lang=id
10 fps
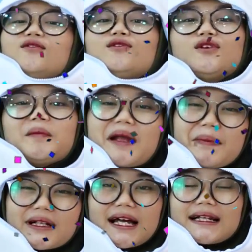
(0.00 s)
Untuk
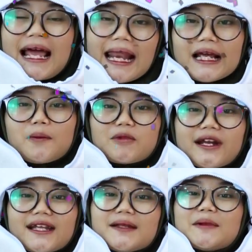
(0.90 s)
mendapatkan helikopter
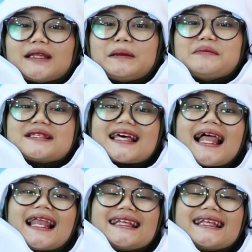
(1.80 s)
ini teman-teman bisa